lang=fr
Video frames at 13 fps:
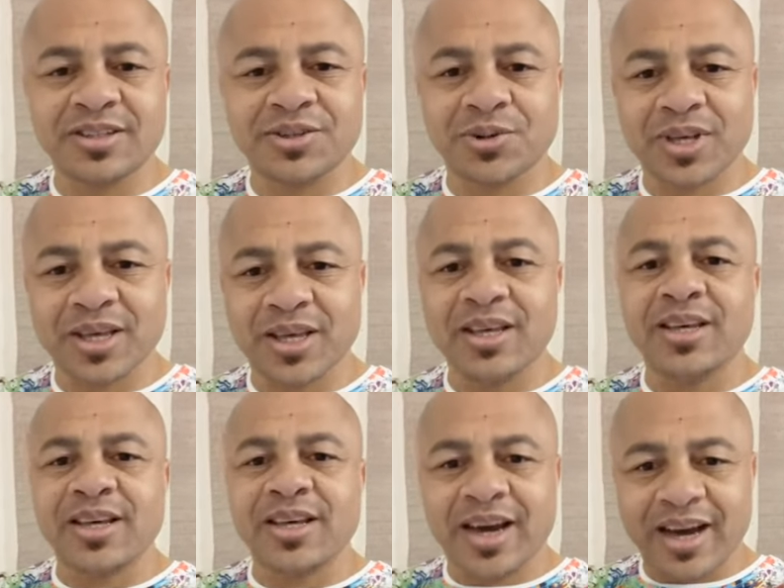Ok
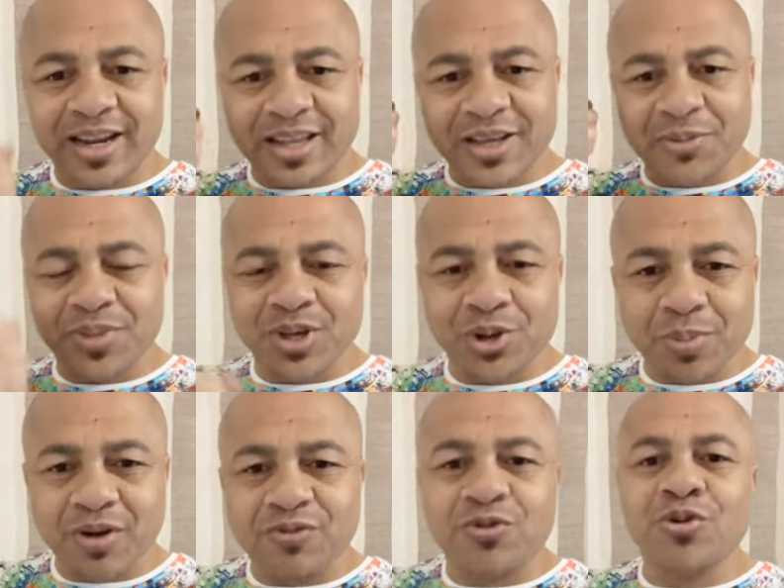Allez, big
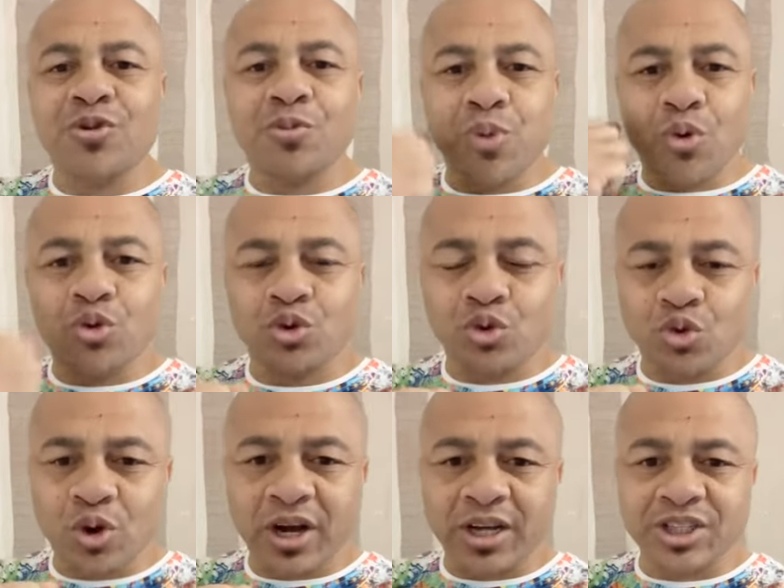up à vous, beaucoup de
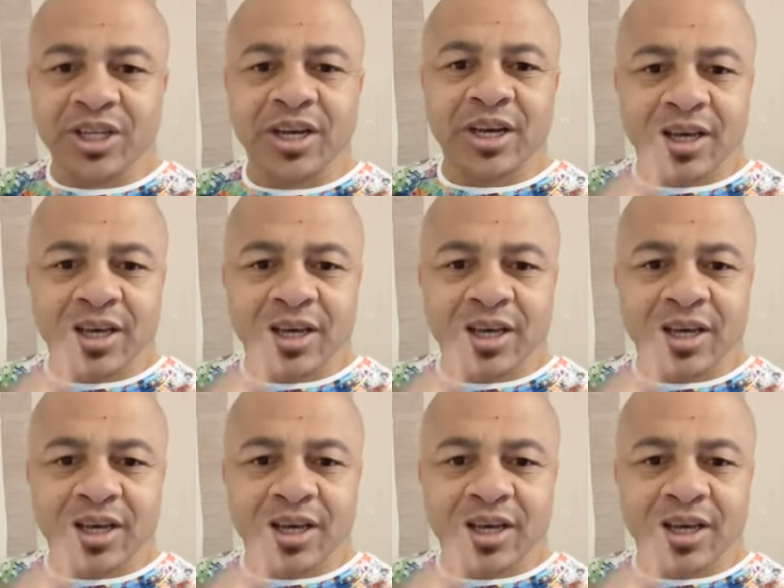courage.